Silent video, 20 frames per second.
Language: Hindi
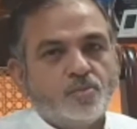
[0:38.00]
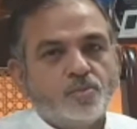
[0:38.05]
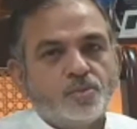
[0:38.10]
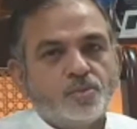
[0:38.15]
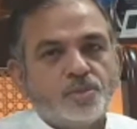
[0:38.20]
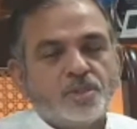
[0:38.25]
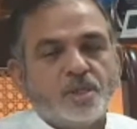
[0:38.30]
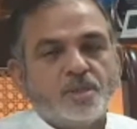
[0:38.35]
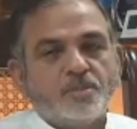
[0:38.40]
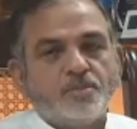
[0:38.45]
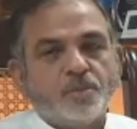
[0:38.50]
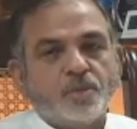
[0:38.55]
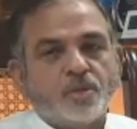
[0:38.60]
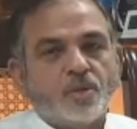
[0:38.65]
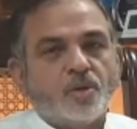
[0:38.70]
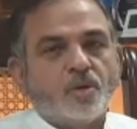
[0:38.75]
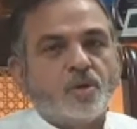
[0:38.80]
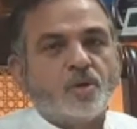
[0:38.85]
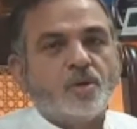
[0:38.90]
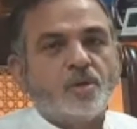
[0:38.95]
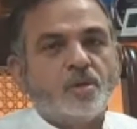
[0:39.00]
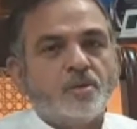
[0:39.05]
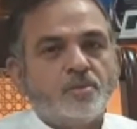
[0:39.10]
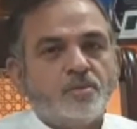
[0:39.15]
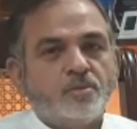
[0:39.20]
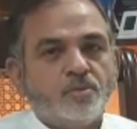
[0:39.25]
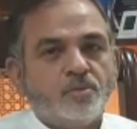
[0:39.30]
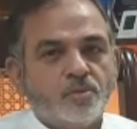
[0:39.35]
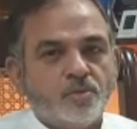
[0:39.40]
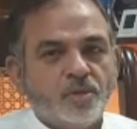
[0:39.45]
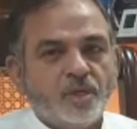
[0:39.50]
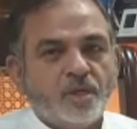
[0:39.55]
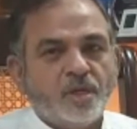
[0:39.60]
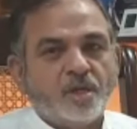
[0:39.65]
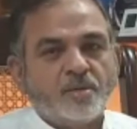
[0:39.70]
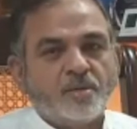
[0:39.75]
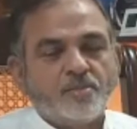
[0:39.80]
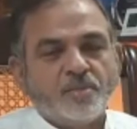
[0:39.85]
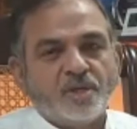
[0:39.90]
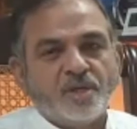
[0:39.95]
उसके बकौल
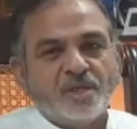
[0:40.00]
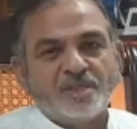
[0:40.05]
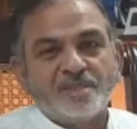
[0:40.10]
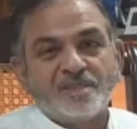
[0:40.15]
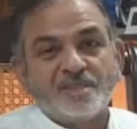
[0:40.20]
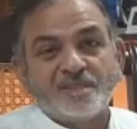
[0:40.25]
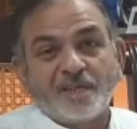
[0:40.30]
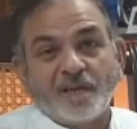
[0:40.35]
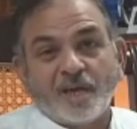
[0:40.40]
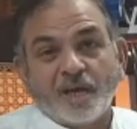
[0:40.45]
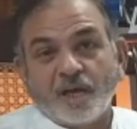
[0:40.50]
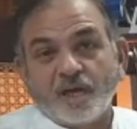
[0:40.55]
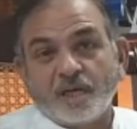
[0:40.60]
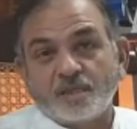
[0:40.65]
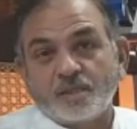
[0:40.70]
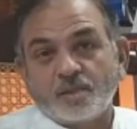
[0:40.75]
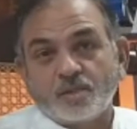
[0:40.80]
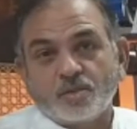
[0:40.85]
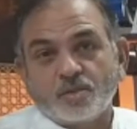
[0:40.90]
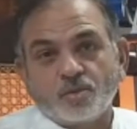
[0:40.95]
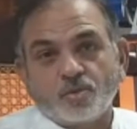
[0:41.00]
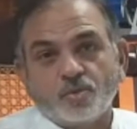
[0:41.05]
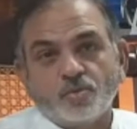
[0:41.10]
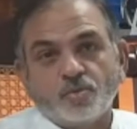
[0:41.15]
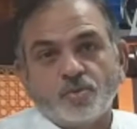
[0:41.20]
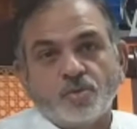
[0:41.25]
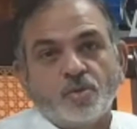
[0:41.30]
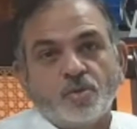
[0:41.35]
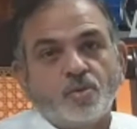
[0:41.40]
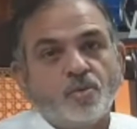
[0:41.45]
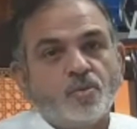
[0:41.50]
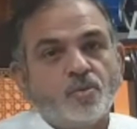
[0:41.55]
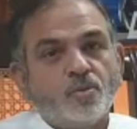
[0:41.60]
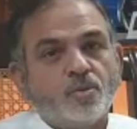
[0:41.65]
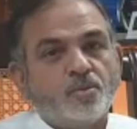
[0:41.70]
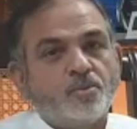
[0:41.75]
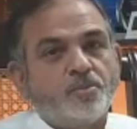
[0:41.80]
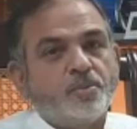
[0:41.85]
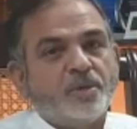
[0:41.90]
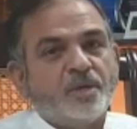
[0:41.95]
दुनिया में सात करोड़
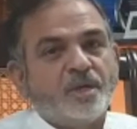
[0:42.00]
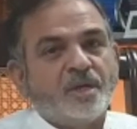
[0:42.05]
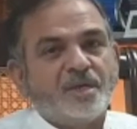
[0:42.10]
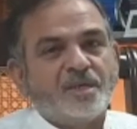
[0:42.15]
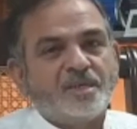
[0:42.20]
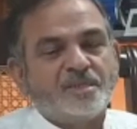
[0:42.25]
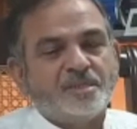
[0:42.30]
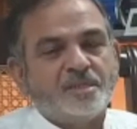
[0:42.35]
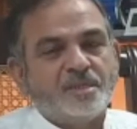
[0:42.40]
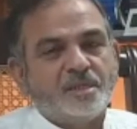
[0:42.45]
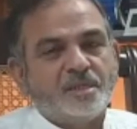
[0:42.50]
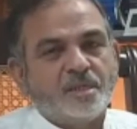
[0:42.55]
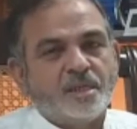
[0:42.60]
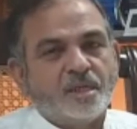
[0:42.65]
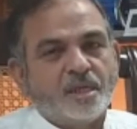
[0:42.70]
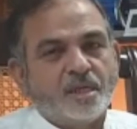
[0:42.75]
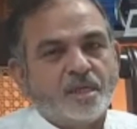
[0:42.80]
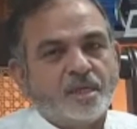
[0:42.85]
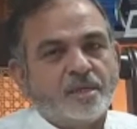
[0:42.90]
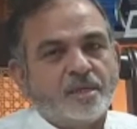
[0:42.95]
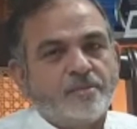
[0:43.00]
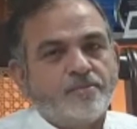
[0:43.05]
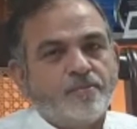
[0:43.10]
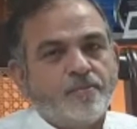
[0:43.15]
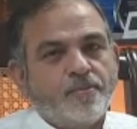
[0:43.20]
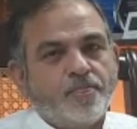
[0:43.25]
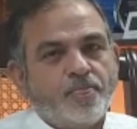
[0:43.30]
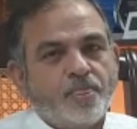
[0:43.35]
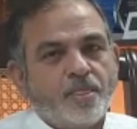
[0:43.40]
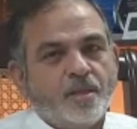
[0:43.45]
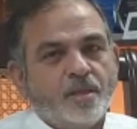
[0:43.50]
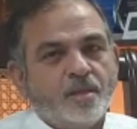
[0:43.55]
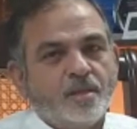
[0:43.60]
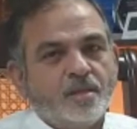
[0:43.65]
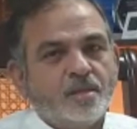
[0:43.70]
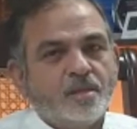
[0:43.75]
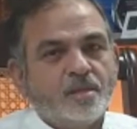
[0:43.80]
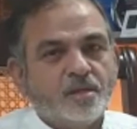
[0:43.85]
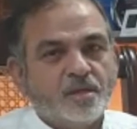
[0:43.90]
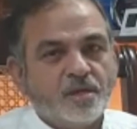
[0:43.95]
लोग पनागजीन
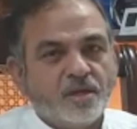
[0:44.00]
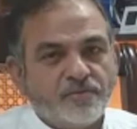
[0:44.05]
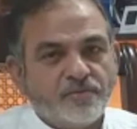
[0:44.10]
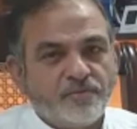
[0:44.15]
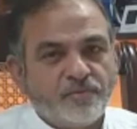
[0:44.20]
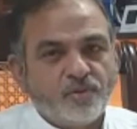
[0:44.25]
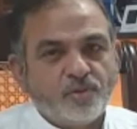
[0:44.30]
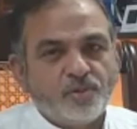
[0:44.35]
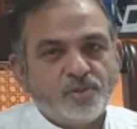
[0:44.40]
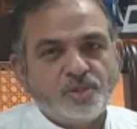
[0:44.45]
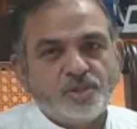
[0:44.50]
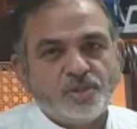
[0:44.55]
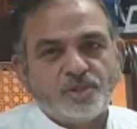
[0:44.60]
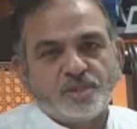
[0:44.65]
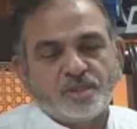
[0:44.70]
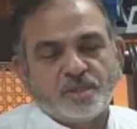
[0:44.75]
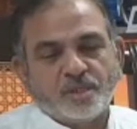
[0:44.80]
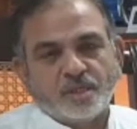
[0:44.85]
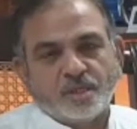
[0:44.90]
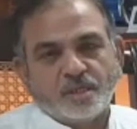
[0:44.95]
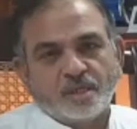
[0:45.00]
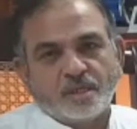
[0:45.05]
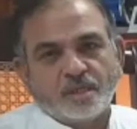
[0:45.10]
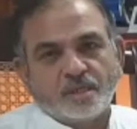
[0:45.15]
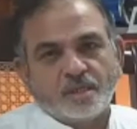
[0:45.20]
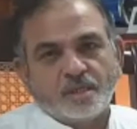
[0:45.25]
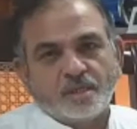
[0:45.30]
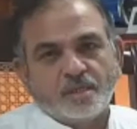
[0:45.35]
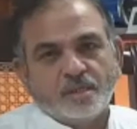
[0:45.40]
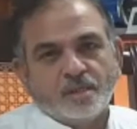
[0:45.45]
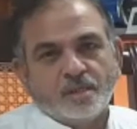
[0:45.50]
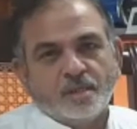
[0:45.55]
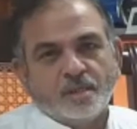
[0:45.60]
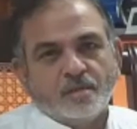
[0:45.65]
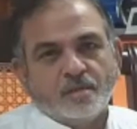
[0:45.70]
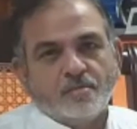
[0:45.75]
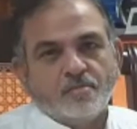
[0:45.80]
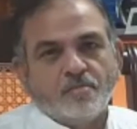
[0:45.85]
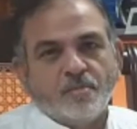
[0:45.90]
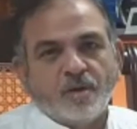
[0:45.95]
हैं रेफ्यूजीज़ हैं
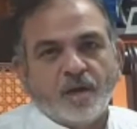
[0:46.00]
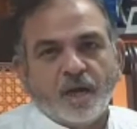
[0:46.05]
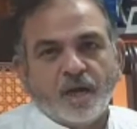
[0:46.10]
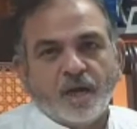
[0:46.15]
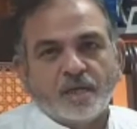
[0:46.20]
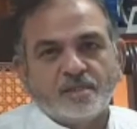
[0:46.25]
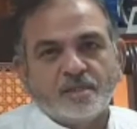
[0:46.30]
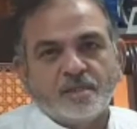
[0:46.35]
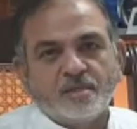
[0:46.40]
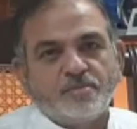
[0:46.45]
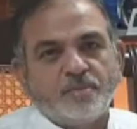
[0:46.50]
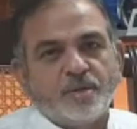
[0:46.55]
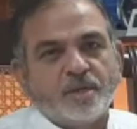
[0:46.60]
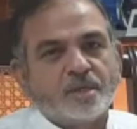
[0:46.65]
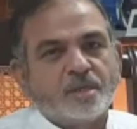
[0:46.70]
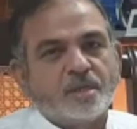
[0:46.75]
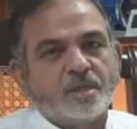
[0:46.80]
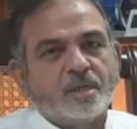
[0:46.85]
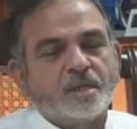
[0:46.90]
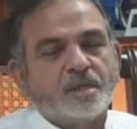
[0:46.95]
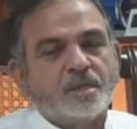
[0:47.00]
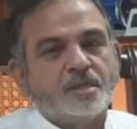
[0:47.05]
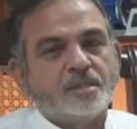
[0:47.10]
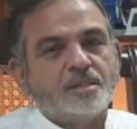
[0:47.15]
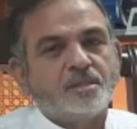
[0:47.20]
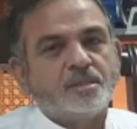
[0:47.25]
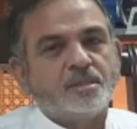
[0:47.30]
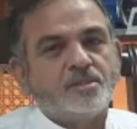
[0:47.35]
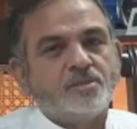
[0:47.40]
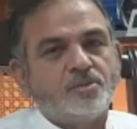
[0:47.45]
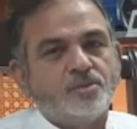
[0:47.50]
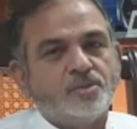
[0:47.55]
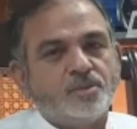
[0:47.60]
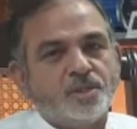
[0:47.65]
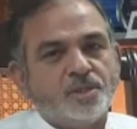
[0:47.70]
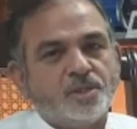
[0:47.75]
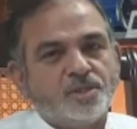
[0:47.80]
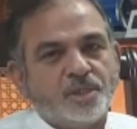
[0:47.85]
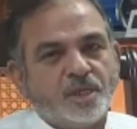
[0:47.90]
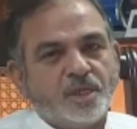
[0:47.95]
महाजर बनकर किसी
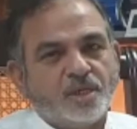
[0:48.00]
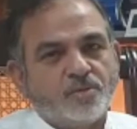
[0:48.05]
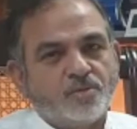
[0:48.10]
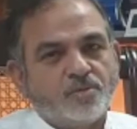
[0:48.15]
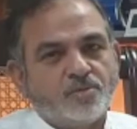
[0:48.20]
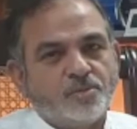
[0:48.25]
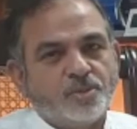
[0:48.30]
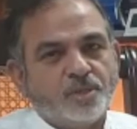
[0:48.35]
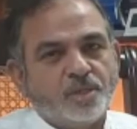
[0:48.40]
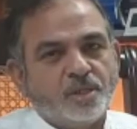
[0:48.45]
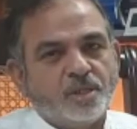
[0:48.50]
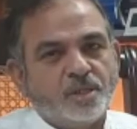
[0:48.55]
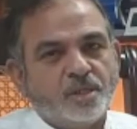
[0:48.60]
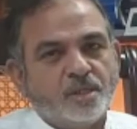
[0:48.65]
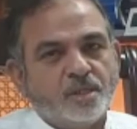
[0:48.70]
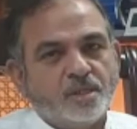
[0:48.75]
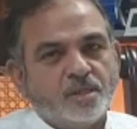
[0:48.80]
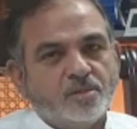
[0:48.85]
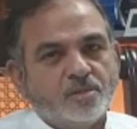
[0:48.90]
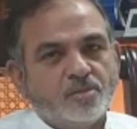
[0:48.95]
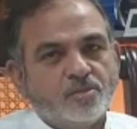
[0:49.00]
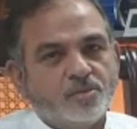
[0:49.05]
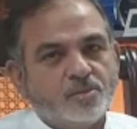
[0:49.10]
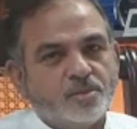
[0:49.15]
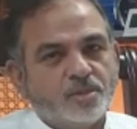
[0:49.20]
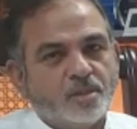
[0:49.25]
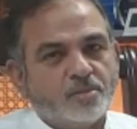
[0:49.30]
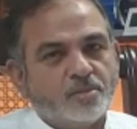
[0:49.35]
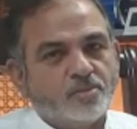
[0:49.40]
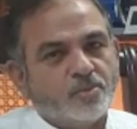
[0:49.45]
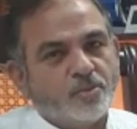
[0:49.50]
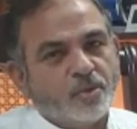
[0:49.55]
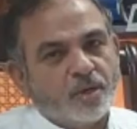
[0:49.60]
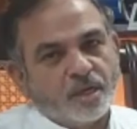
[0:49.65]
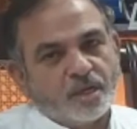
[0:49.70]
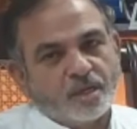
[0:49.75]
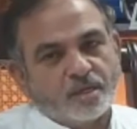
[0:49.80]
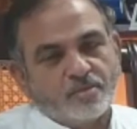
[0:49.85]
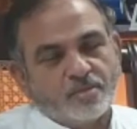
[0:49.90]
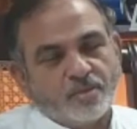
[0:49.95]
दूसरे शहरों में दूसरे
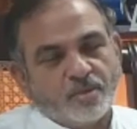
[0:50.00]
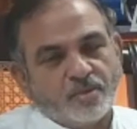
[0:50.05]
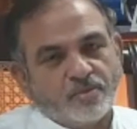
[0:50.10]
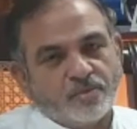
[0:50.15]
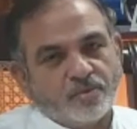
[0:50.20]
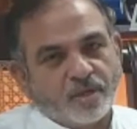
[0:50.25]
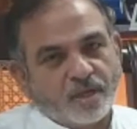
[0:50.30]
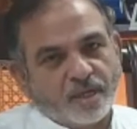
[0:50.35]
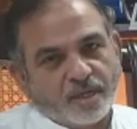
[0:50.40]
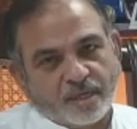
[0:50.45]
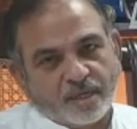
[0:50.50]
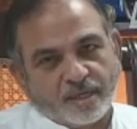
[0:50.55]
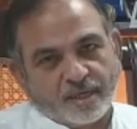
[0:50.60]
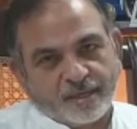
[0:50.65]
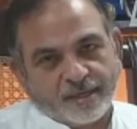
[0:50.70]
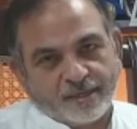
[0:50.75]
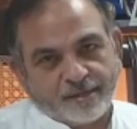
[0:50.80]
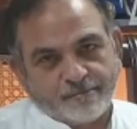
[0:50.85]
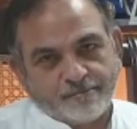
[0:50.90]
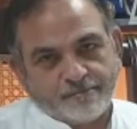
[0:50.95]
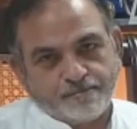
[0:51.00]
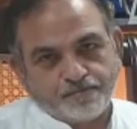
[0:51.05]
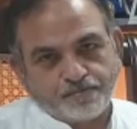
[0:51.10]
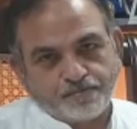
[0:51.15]
ममालिक में वो रह रहे हैं